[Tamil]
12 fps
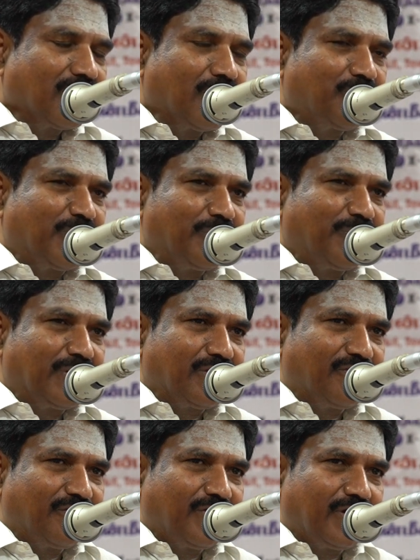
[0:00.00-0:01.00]
அப்படிப்பட்ட
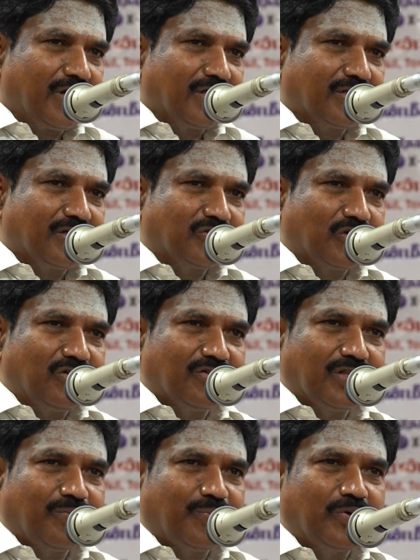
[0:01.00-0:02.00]
விவேகானந்தர்
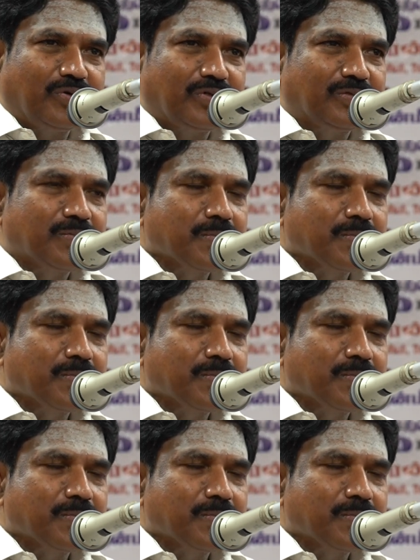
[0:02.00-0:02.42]
சொல்லுவதைப் போன்று